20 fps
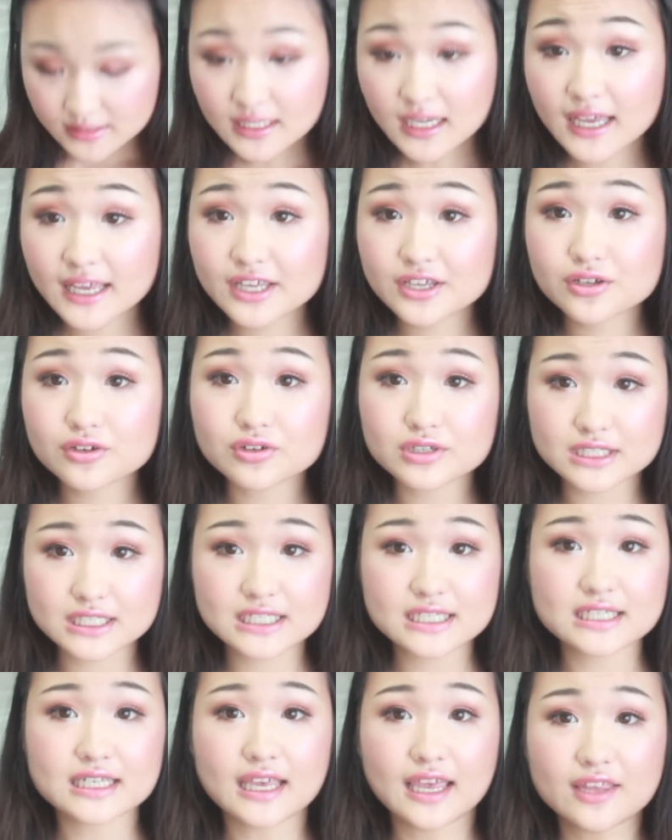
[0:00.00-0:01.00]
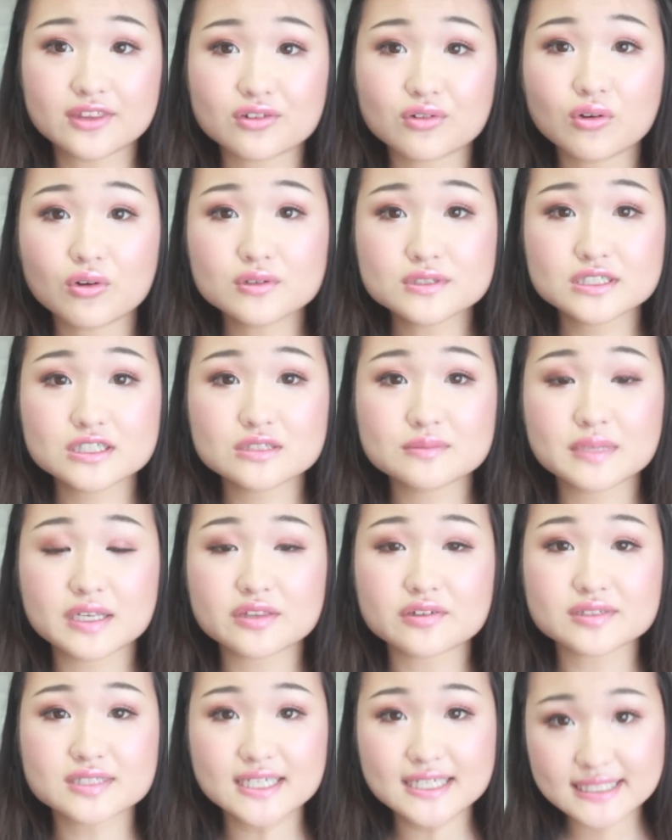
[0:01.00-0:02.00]
最後に、えーと、コスメ
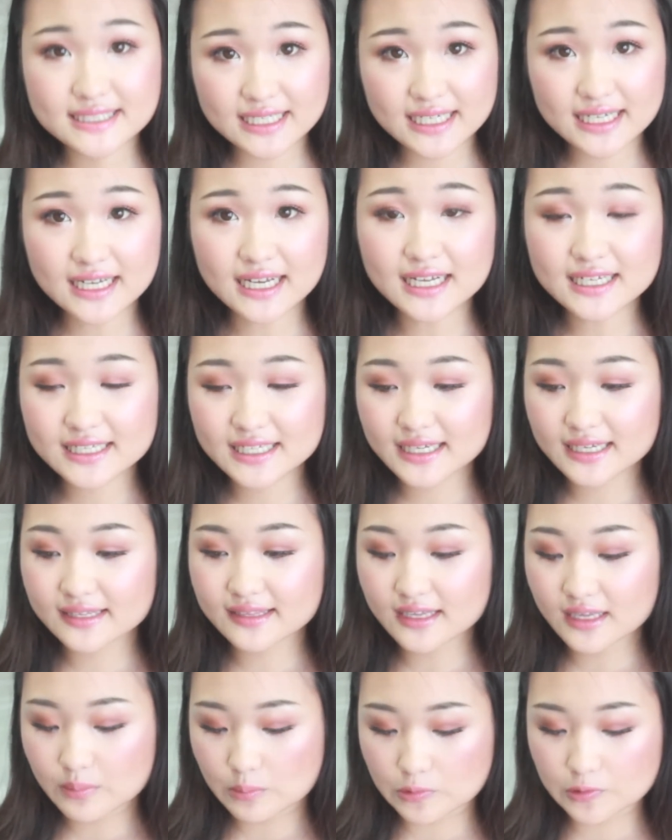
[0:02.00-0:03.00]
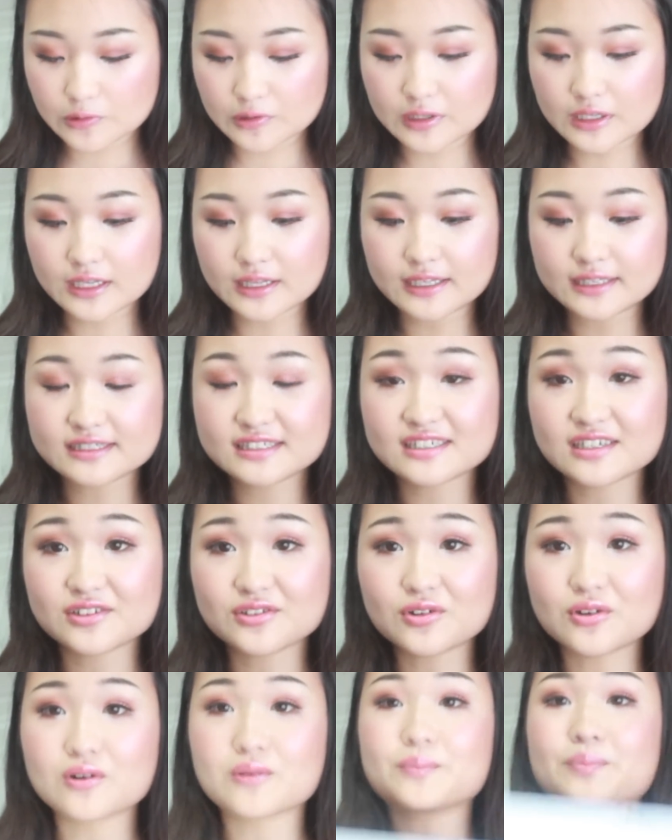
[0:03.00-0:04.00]
と全然関係ないものなんですけ
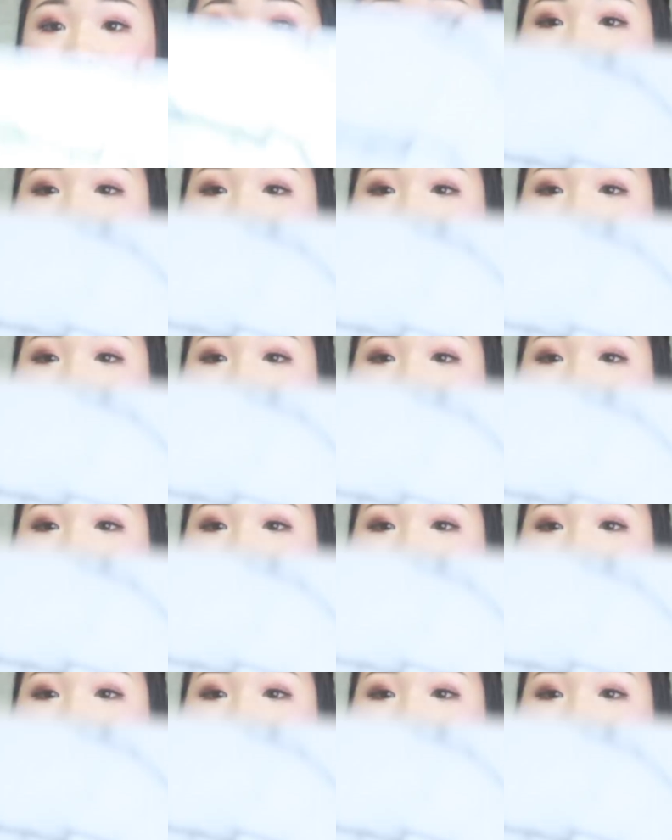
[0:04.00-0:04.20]
ど